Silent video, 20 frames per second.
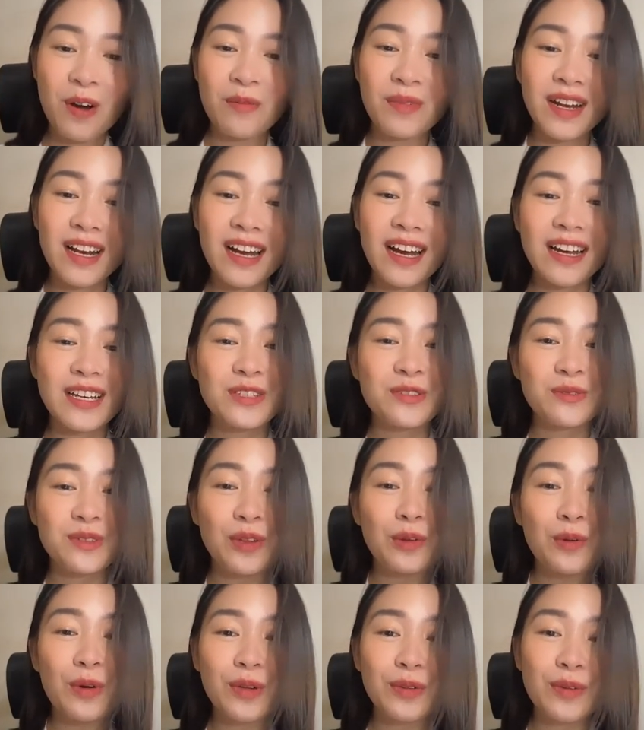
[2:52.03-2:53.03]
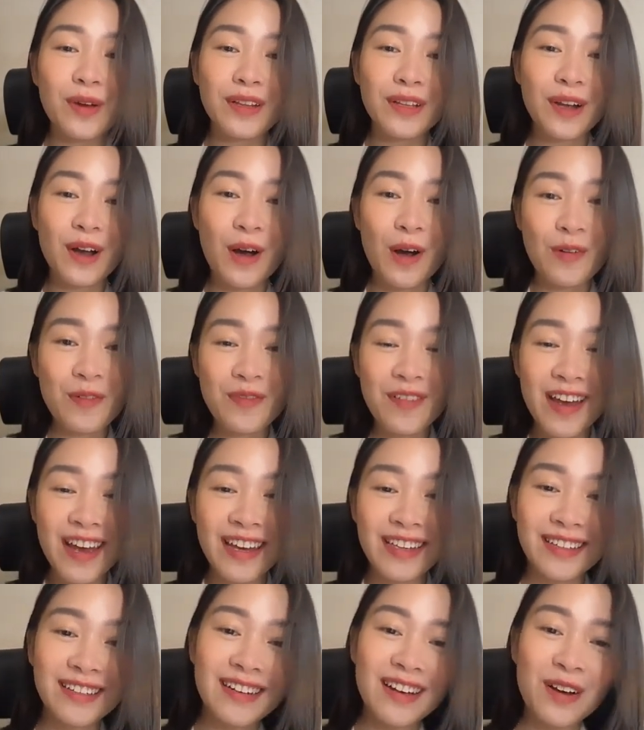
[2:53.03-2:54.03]
Hôm nay là ngày chủ nhật cuối tuần, có
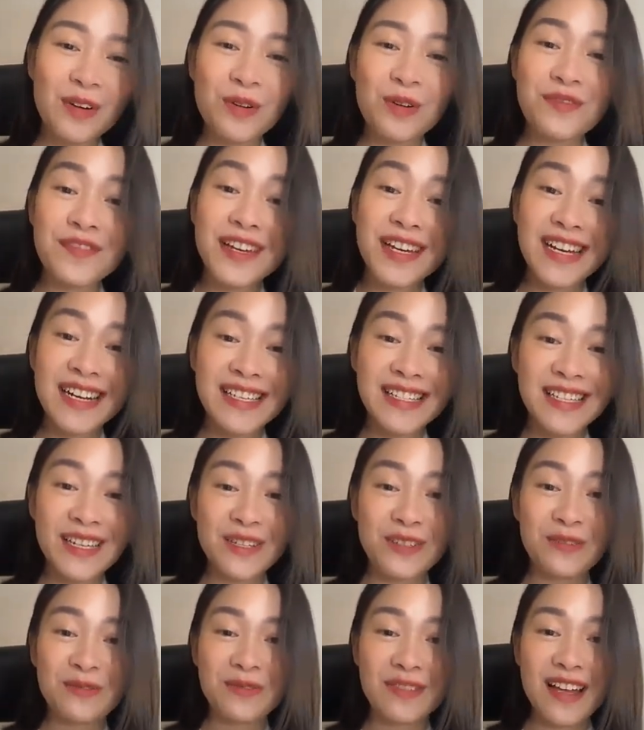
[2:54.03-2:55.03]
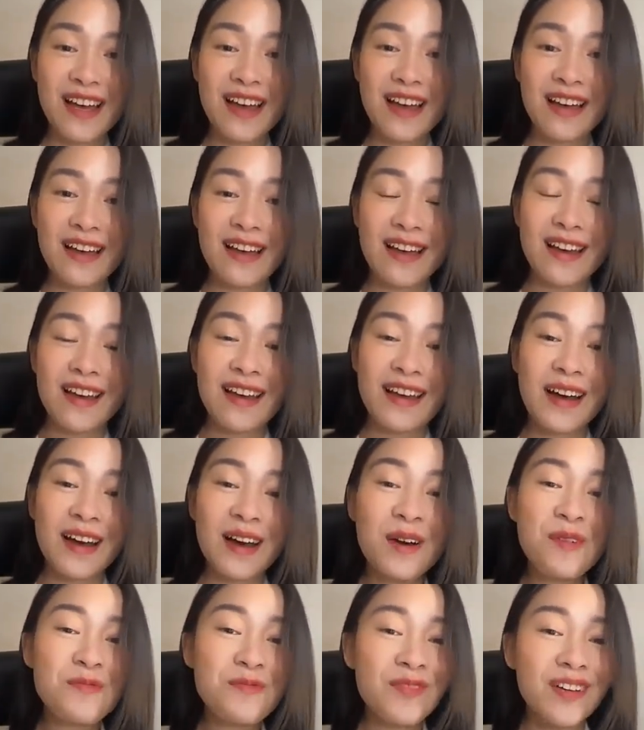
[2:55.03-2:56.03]
vẻ như là quý vị khán giả chúng ta
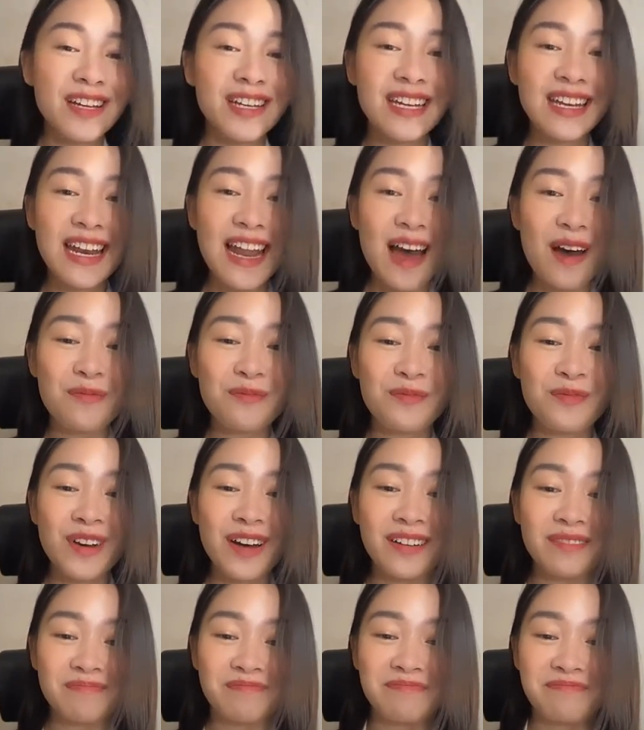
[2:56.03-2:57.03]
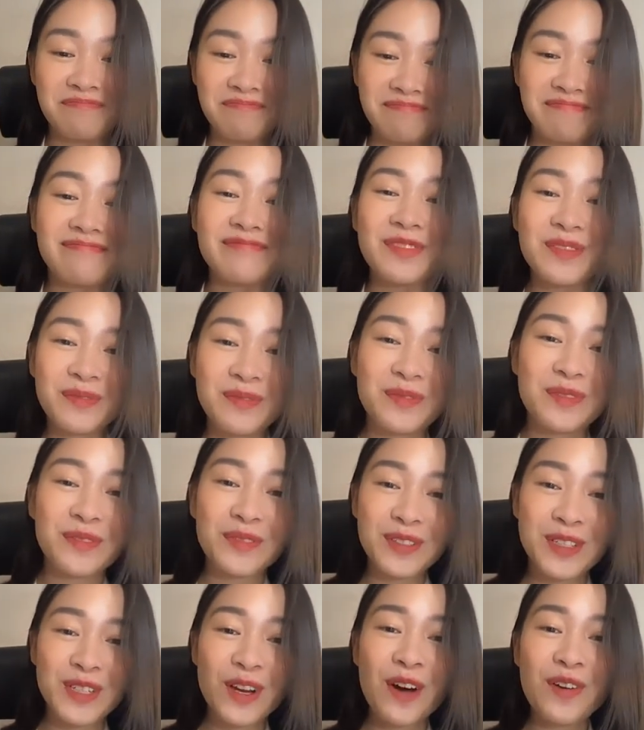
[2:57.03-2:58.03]
không phải đi làm và
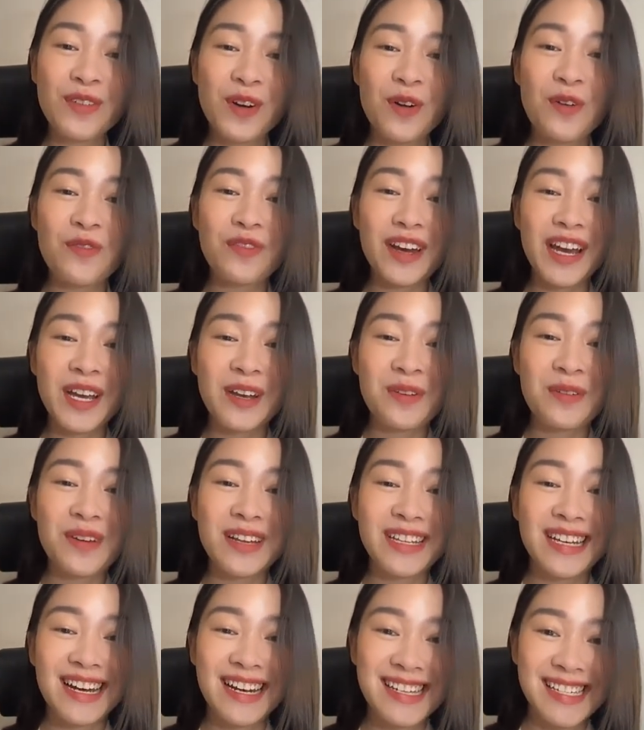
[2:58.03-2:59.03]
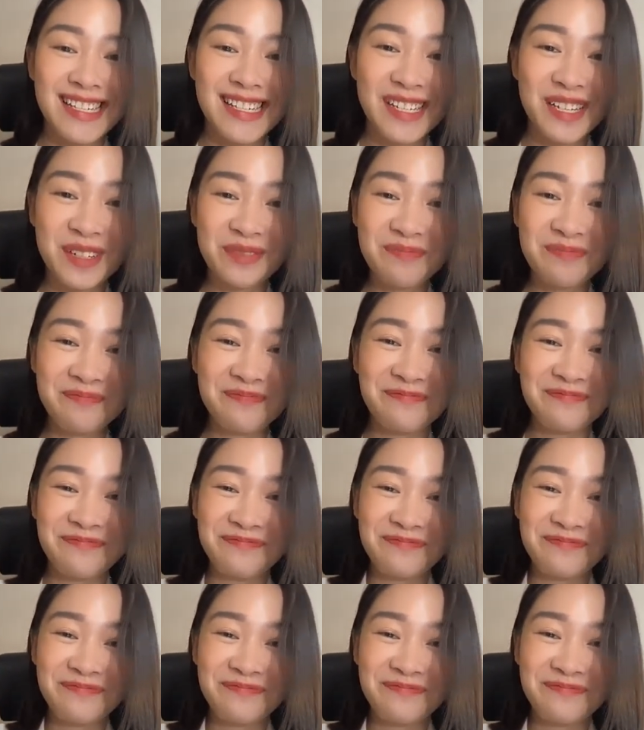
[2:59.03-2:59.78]
join vào cùng với Hạnh Quyên khá là sớm.